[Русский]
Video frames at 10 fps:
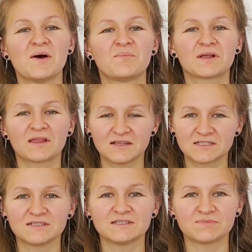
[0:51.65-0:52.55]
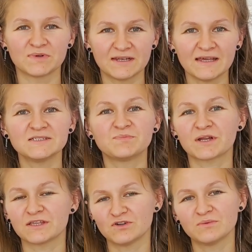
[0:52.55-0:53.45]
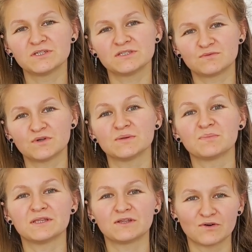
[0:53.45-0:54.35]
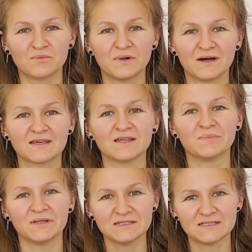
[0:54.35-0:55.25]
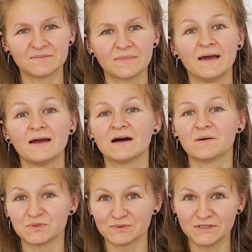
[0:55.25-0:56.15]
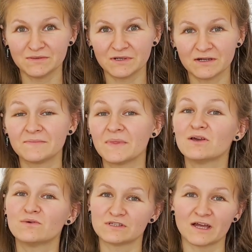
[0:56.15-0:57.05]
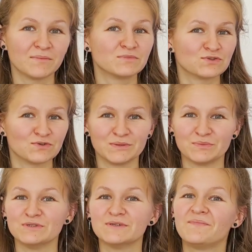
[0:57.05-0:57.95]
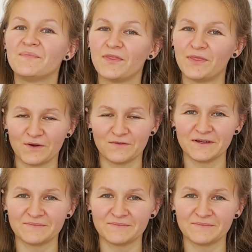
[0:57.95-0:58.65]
Продолжайте смотреть, пройдемся сегодня по трем маркетплейсам, обсудим их и узнаем что-нибудь новое.